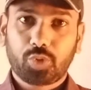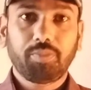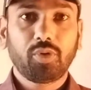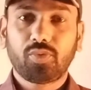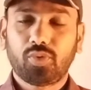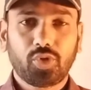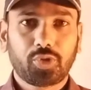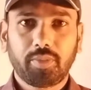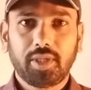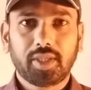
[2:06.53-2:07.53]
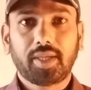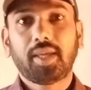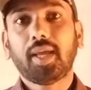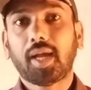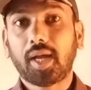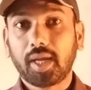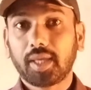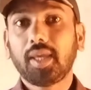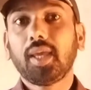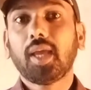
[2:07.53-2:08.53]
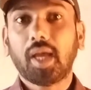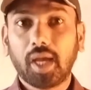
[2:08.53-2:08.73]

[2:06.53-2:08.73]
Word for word: उसमें वो फॉन्ट्स मिल जाएंगे आगे